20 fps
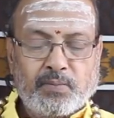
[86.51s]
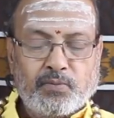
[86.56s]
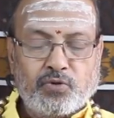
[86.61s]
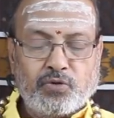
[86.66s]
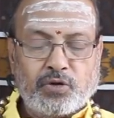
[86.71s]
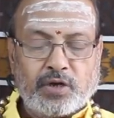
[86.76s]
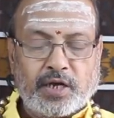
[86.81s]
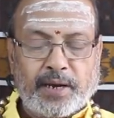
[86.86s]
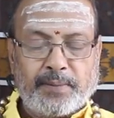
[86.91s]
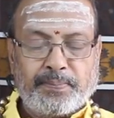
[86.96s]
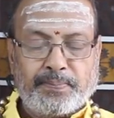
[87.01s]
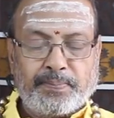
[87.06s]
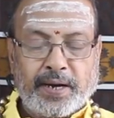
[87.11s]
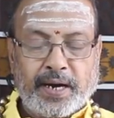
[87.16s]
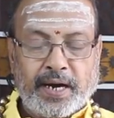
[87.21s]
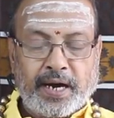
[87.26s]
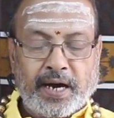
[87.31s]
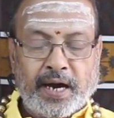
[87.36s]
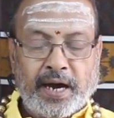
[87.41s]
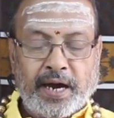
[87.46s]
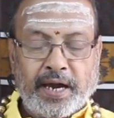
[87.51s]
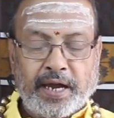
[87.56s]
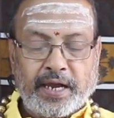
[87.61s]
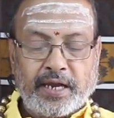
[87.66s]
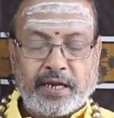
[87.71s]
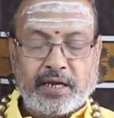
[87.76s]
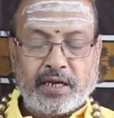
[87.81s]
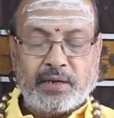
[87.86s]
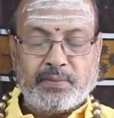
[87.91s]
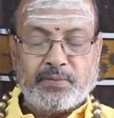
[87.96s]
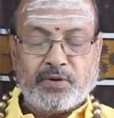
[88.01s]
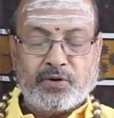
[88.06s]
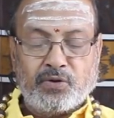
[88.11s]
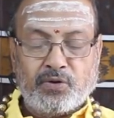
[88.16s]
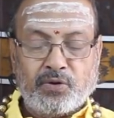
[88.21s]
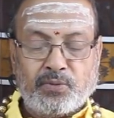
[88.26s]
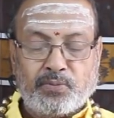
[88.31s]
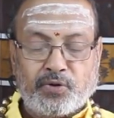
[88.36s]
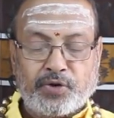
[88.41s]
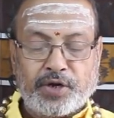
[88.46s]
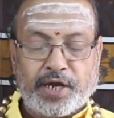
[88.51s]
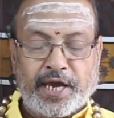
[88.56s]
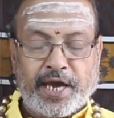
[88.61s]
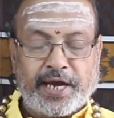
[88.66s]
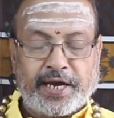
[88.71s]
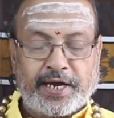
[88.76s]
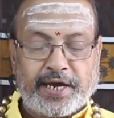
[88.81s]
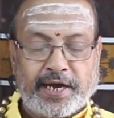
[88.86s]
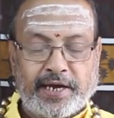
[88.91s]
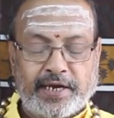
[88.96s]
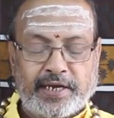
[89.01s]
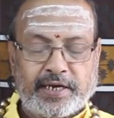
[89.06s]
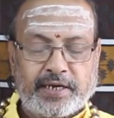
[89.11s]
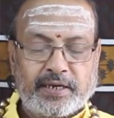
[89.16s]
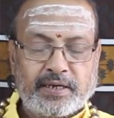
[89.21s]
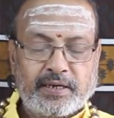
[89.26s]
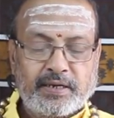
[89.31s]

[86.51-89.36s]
முட்டப்பா இன்னமொரு மொழியை கேளு